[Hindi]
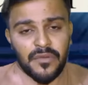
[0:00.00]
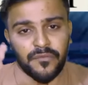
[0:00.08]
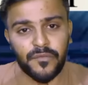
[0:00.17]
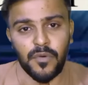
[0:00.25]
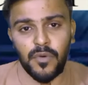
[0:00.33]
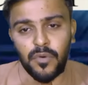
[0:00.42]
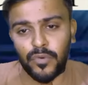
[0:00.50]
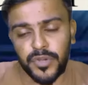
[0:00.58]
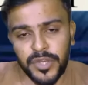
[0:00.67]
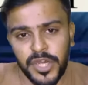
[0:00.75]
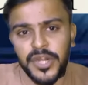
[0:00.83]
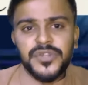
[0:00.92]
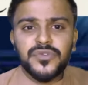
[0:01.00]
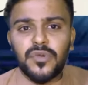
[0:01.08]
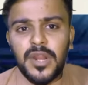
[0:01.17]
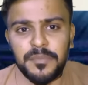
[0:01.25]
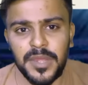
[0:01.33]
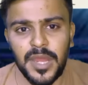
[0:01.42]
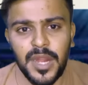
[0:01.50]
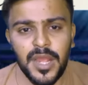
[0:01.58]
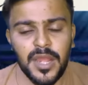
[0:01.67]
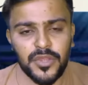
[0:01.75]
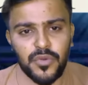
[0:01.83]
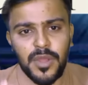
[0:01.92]
वो डेढ़ सौ रन भी
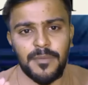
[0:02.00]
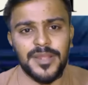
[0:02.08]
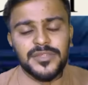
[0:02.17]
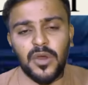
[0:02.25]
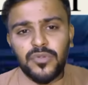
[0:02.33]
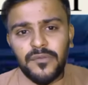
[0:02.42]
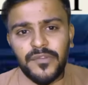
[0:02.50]
करेगा क्योंकि भाई साउथ